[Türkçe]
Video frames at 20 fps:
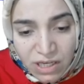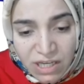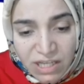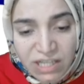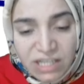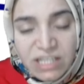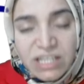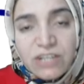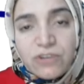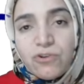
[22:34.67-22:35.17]

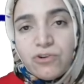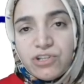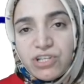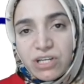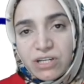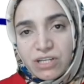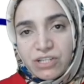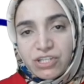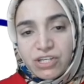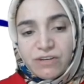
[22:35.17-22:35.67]

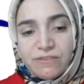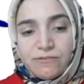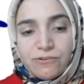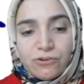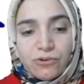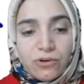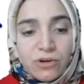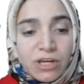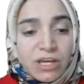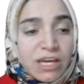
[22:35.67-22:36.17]
Glikojene
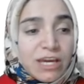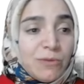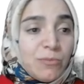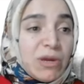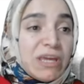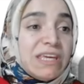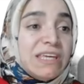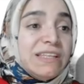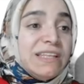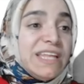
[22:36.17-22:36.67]
çeviriyor.
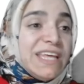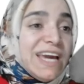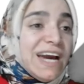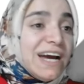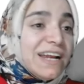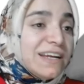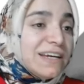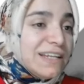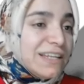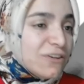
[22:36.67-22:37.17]
Peki
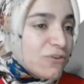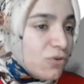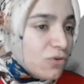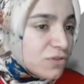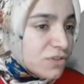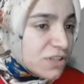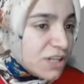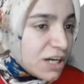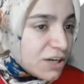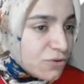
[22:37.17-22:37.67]
diğer
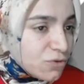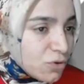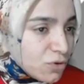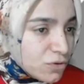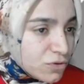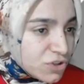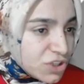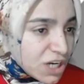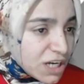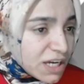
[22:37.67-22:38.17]
glikozlar ne
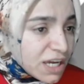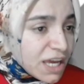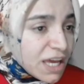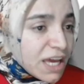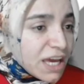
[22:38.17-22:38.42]
olacak?